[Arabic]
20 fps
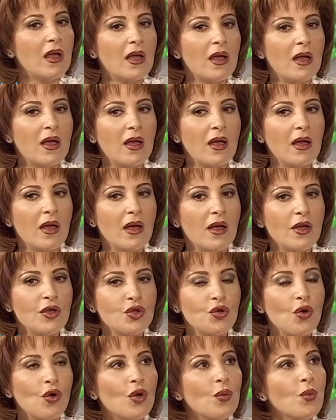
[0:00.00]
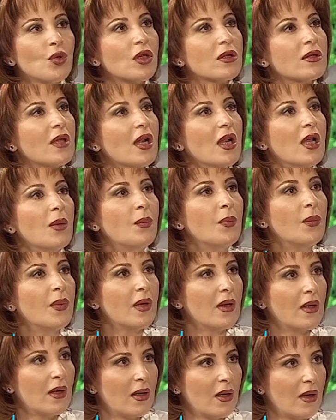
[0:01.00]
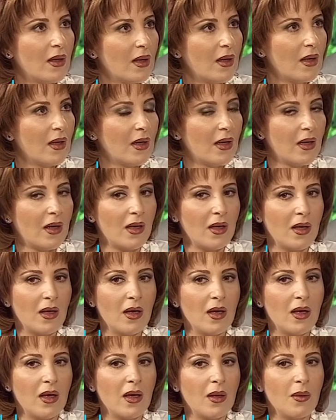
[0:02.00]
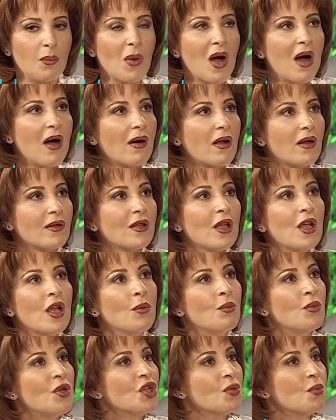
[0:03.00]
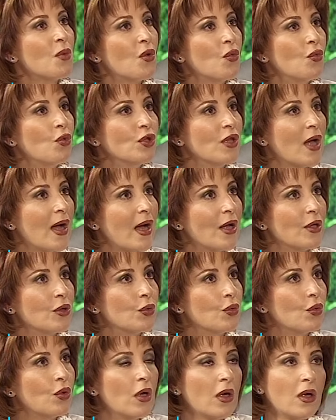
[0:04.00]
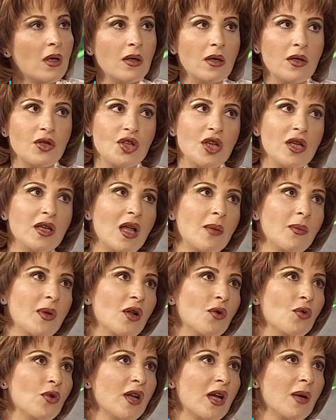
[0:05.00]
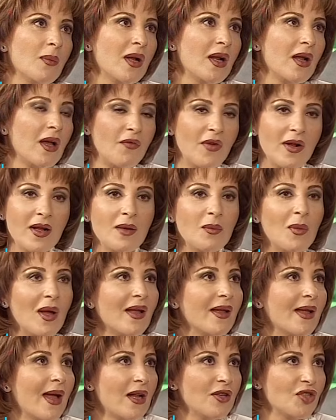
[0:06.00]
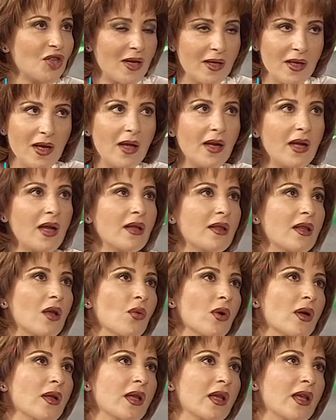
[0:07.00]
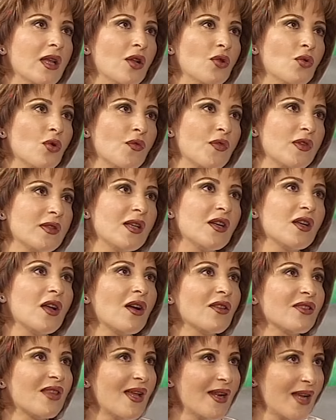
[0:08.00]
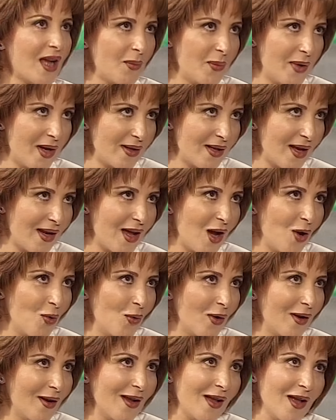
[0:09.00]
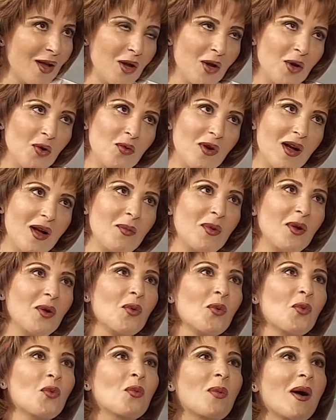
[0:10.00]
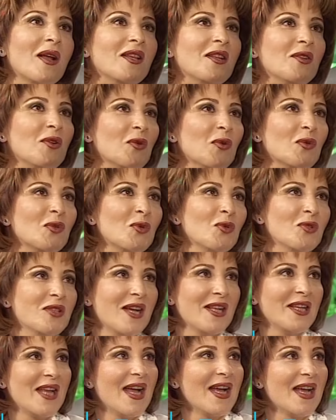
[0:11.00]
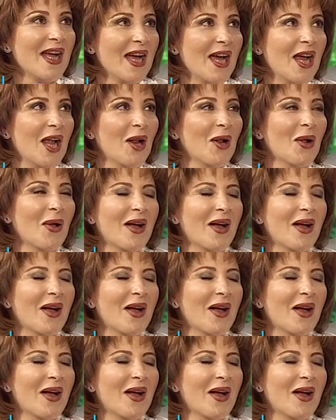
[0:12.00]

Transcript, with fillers: آه، الشغل متطلب آه، مهارات مش موجوده عنده شيء جميل انه يعملها فانا ما خجلش يعني يا ريت لو كان يجي لي دور في سيرك اقتنع بيها من نعم. الاول وبعدين الاسود يعني حاجه حلوه